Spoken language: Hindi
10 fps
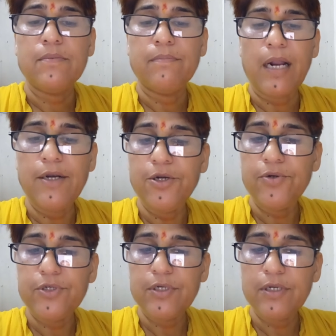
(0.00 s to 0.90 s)
माल
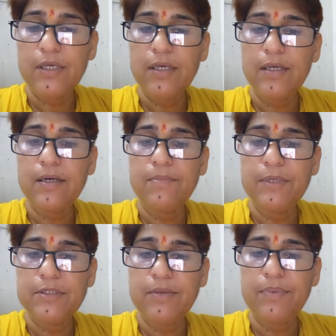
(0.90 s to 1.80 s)
न्यूट्रिशन की
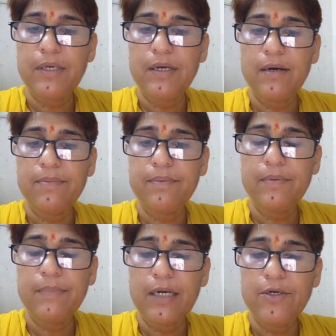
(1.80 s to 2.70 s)
कमी से भी आप
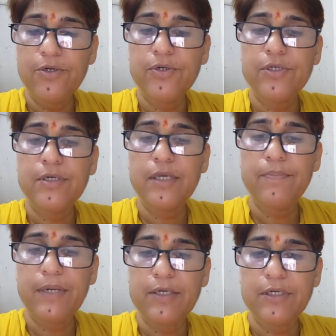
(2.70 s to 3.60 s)
माल न्यूट्रिशन की
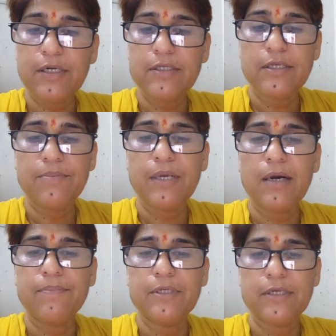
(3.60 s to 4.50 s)
परेशानी से भी
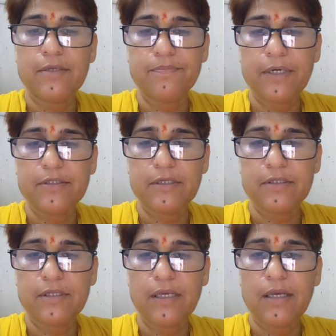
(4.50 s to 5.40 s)
आप निजात पा
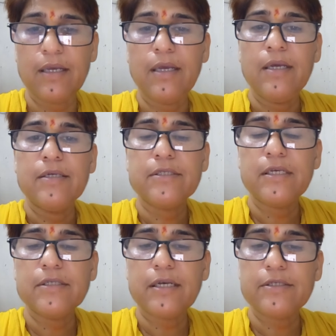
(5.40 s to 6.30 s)
सकती हैं
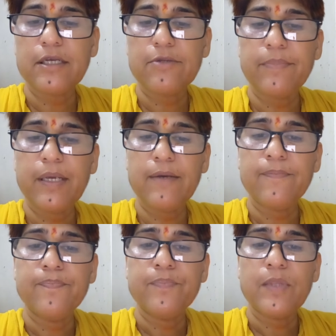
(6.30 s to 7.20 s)
इसके साथ साथ में
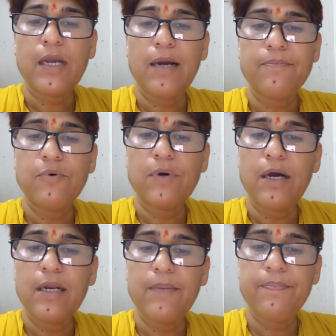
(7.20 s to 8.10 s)
आपको
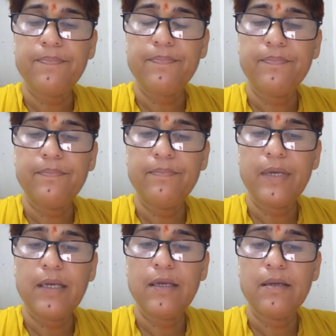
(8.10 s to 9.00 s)
खाने
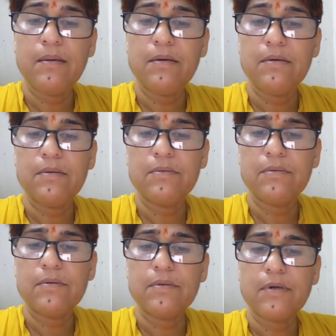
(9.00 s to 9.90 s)
में
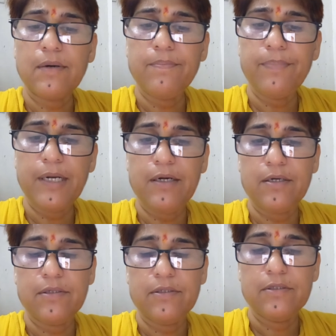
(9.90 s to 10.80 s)

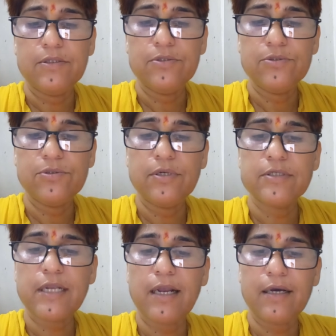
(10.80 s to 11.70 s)
कंप्लीट
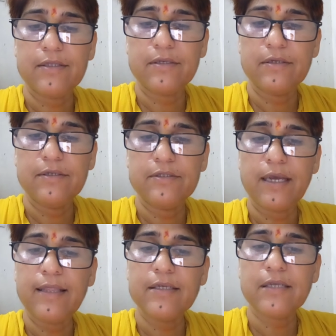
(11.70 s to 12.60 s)
सलाद
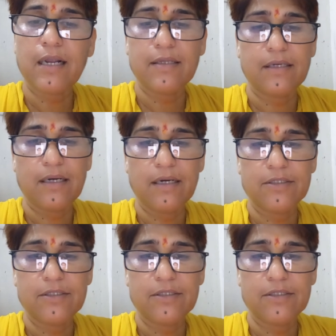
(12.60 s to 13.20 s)
ज़्यादा सलाद लेना